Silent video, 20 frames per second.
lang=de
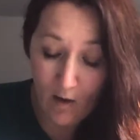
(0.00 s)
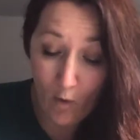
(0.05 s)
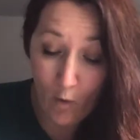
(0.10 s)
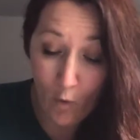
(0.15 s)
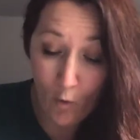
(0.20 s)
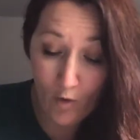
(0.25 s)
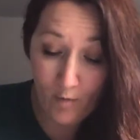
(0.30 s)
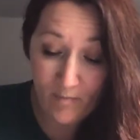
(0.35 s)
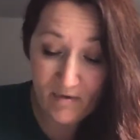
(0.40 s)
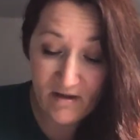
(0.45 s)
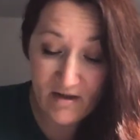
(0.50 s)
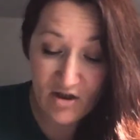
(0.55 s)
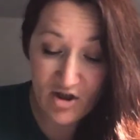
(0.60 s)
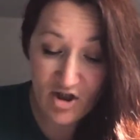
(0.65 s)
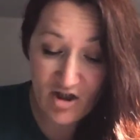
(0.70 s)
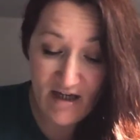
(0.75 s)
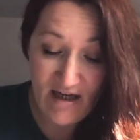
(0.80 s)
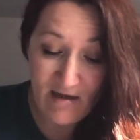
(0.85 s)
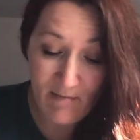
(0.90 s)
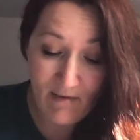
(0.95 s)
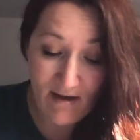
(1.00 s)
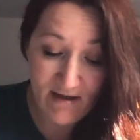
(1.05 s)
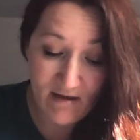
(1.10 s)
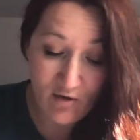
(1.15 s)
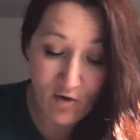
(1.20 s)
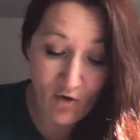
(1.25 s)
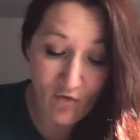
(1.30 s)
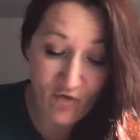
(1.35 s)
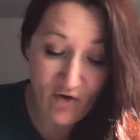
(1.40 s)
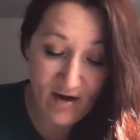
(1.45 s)
Hol bitte schnell meinen
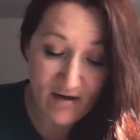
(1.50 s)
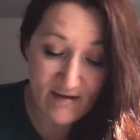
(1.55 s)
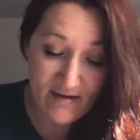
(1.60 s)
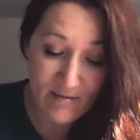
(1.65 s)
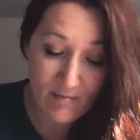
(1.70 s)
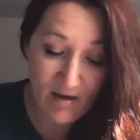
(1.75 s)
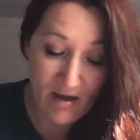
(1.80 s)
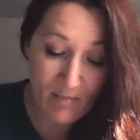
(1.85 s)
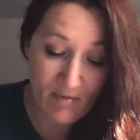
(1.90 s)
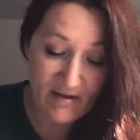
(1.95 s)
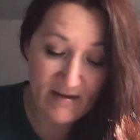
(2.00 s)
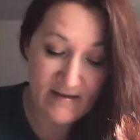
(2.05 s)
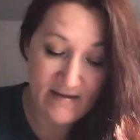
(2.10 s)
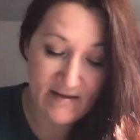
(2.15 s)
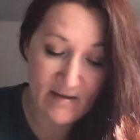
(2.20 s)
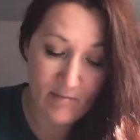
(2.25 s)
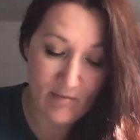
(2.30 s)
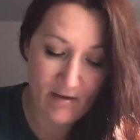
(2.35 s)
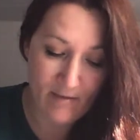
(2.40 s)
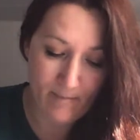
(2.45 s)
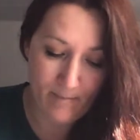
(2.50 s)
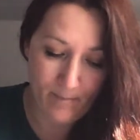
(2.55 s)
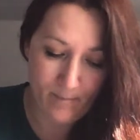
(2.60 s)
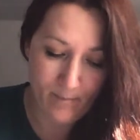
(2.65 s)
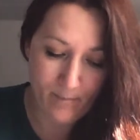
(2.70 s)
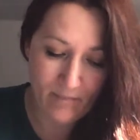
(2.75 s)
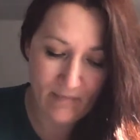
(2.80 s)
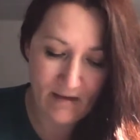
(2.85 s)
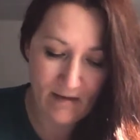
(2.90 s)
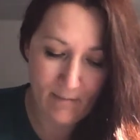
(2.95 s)
Koffer aus dem Arbeitszimmer.
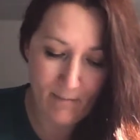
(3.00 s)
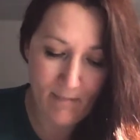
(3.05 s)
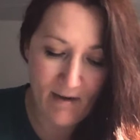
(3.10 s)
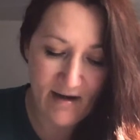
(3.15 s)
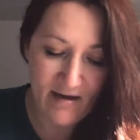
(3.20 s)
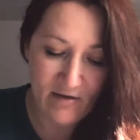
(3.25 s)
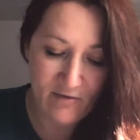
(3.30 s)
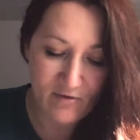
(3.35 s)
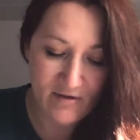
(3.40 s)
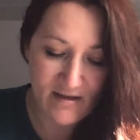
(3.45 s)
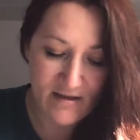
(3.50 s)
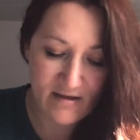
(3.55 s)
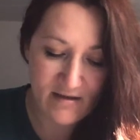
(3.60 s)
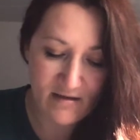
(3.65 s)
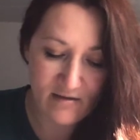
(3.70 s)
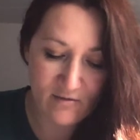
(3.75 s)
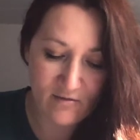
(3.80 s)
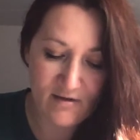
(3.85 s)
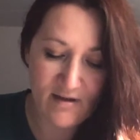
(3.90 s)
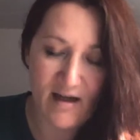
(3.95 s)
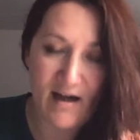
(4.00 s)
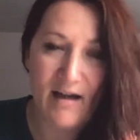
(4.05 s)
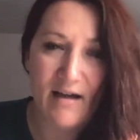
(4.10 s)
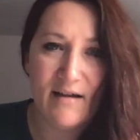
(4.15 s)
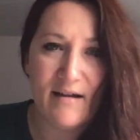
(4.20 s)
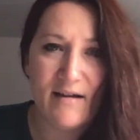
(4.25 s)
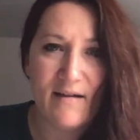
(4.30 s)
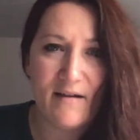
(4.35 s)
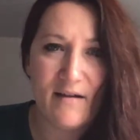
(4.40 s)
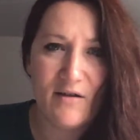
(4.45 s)
Milo nickte und all
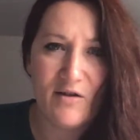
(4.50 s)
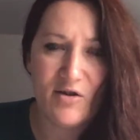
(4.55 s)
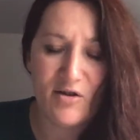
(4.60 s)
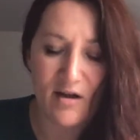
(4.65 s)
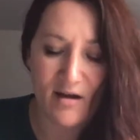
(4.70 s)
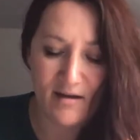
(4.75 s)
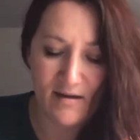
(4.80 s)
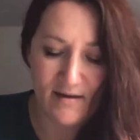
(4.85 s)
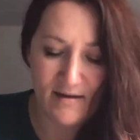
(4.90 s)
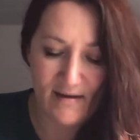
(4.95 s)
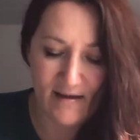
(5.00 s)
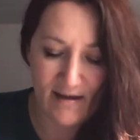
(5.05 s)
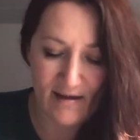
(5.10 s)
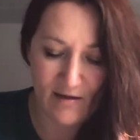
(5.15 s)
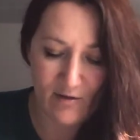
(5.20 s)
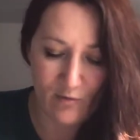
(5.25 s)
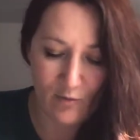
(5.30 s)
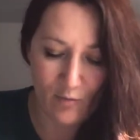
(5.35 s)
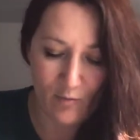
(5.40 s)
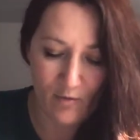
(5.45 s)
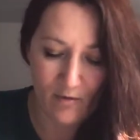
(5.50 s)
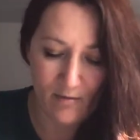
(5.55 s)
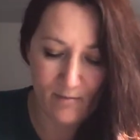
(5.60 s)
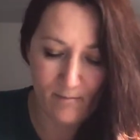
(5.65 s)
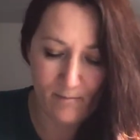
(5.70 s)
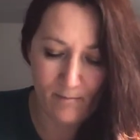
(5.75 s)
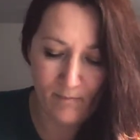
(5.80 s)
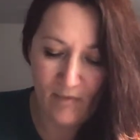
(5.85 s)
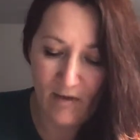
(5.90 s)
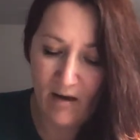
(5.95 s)
das geschah in Zeitlupe.
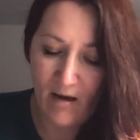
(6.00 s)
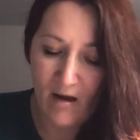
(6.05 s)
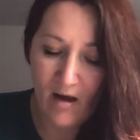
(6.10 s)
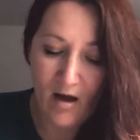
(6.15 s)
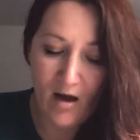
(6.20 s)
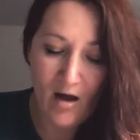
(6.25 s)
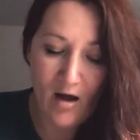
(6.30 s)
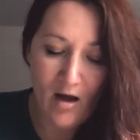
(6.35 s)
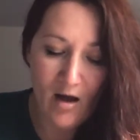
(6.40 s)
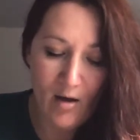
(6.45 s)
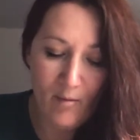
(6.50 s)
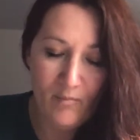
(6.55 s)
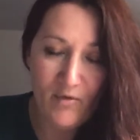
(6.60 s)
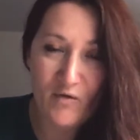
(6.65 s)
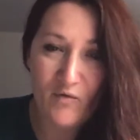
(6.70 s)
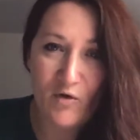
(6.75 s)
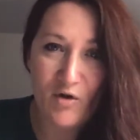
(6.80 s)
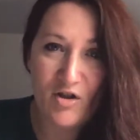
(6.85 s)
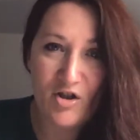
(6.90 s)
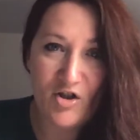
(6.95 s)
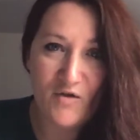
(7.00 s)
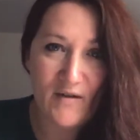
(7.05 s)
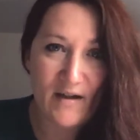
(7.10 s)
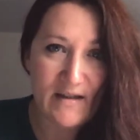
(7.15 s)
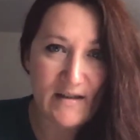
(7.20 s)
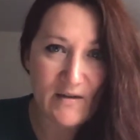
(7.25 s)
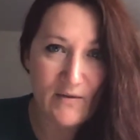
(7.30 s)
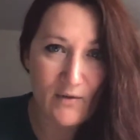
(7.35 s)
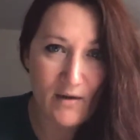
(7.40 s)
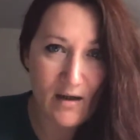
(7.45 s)
Mir wurde
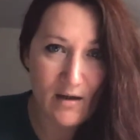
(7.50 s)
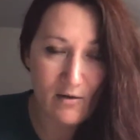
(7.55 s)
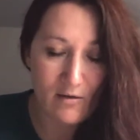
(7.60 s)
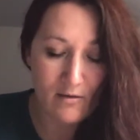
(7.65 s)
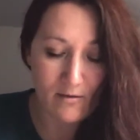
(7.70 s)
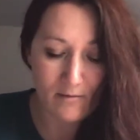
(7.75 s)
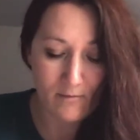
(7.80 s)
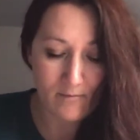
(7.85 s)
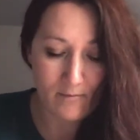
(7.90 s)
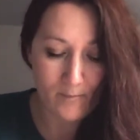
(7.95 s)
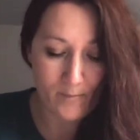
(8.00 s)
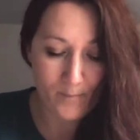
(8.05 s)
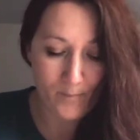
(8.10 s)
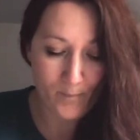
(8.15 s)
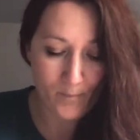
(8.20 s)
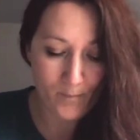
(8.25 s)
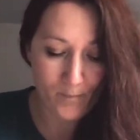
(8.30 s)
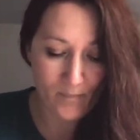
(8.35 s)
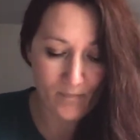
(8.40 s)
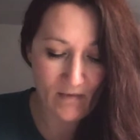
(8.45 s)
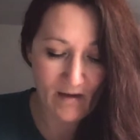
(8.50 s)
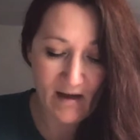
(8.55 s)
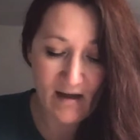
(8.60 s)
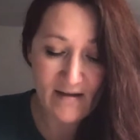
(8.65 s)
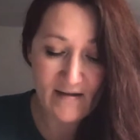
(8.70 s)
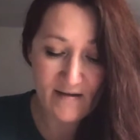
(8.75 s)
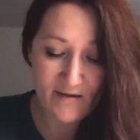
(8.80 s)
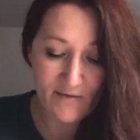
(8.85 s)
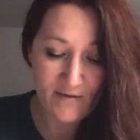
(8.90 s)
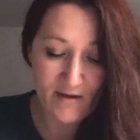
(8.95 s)
schwarz vor Augen.
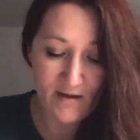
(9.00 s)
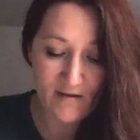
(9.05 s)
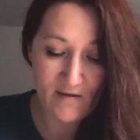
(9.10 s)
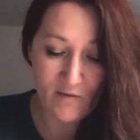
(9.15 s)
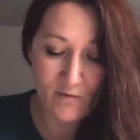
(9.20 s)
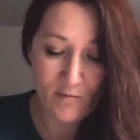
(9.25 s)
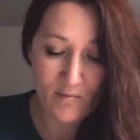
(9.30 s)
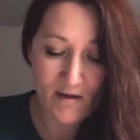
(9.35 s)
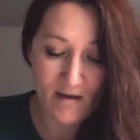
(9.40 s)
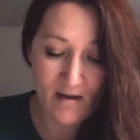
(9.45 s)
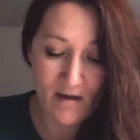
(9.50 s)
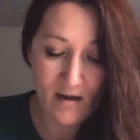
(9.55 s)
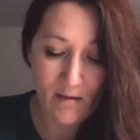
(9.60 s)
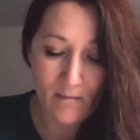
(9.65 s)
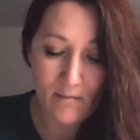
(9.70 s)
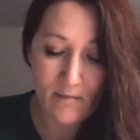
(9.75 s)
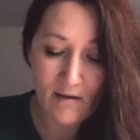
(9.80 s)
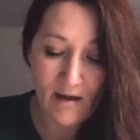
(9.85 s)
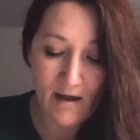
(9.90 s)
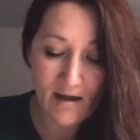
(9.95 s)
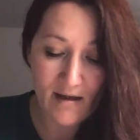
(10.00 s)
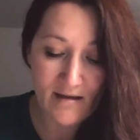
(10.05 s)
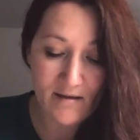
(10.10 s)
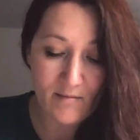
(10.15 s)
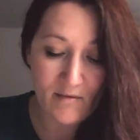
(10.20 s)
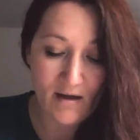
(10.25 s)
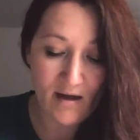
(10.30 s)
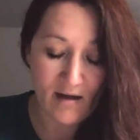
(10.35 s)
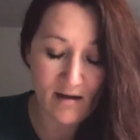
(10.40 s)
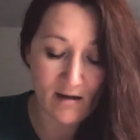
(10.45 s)
Als ich wieder zu mir kam, lag ich
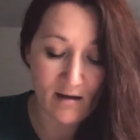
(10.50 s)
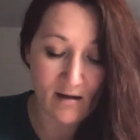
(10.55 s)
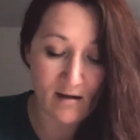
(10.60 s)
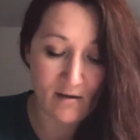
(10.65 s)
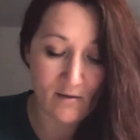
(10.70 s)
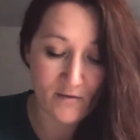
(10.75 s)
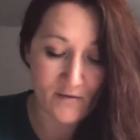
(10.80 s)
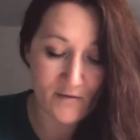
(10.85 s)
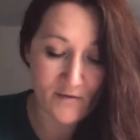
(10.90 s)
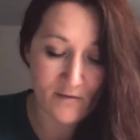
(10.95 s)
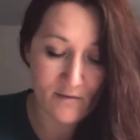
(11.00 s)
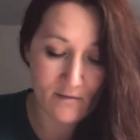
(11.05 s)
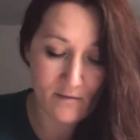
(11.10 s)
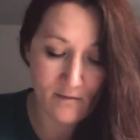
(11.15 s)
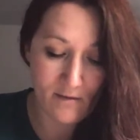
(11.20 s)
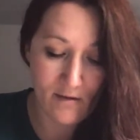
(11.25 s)
im Krankenhaus.